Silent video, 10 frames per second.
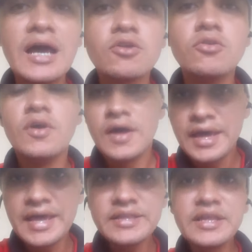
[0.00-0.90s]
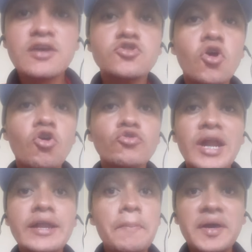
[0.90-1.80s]
carro en dirección
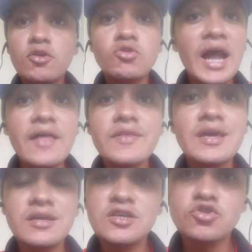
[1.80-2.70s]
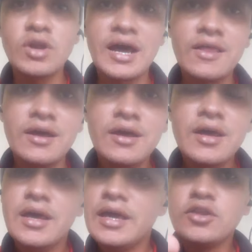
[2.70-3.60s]
contraria, pero nadie hizo nada.
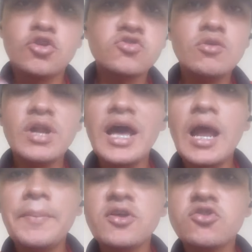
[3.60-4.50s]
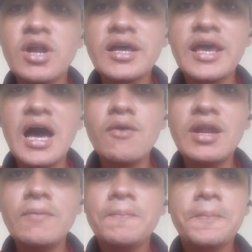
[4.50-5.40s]
Entonces una de las personas que
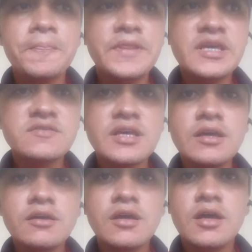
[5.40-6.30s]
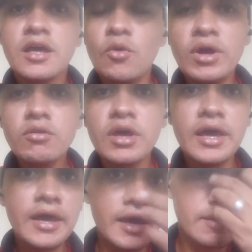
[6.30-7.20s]
habla dice, que bueno
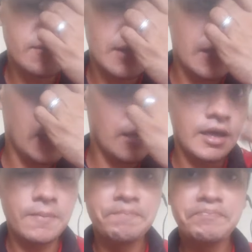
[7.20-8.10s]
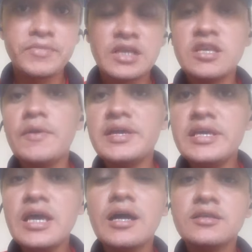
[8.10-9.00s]
que este, se
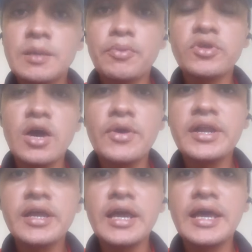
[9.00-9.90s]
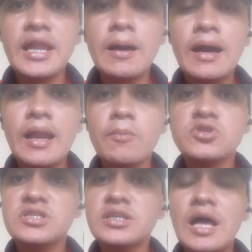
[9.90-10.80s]
veía, se podía ver que la,
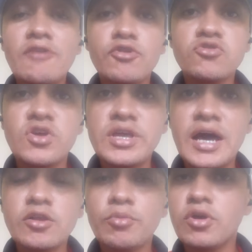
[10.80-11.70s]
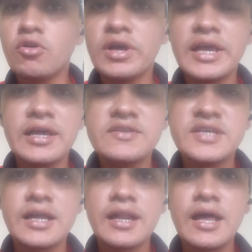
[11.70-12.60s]
muchacha estaba forcejeando porque no quería que le
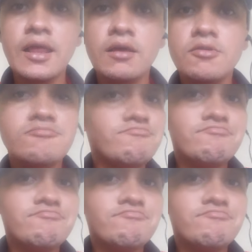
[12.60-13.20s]
hicieran nada.